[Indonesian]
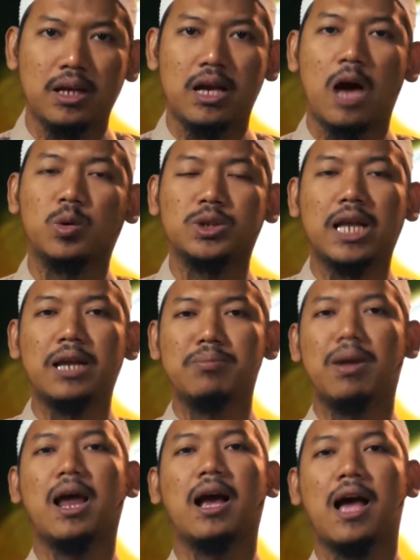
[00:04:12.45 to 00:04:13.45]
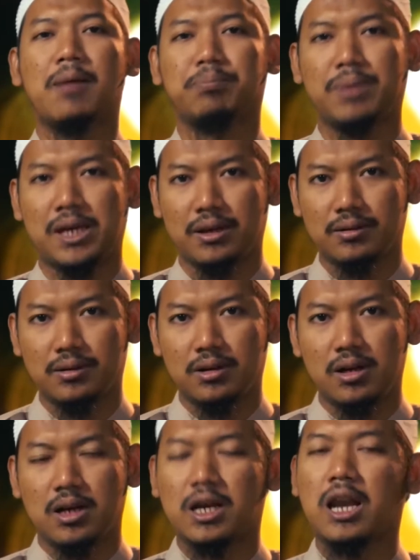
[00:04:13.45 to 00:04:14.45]
Harus saling melengkapi.
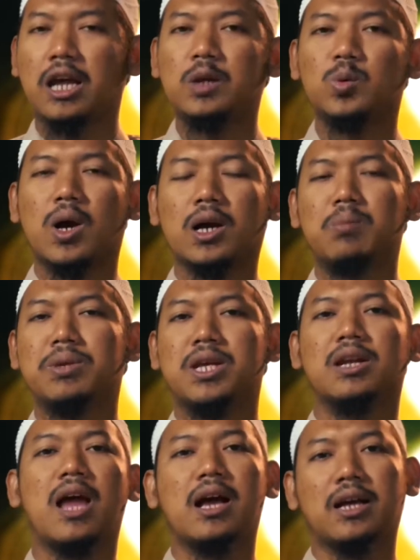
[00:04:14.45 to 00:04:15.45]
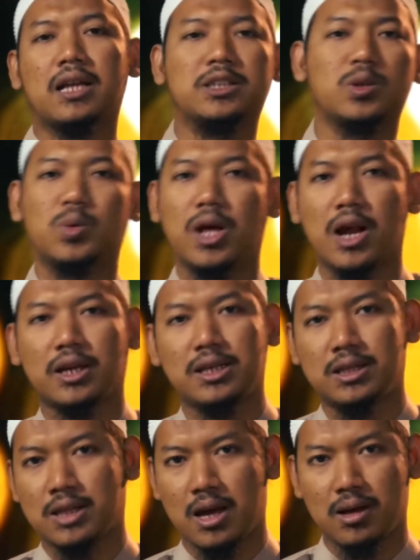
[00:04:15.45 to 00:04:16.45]
Karena itu akan menyenangkan saudara
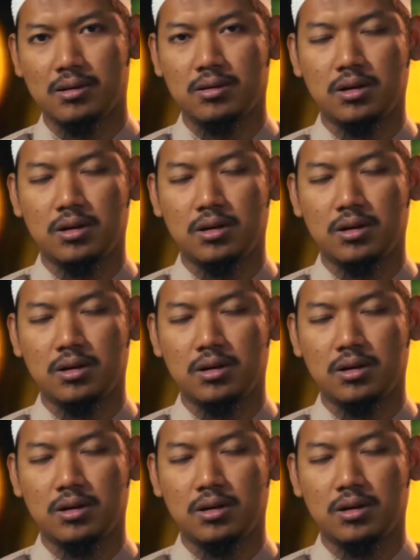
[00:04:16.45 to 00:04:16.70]
kita.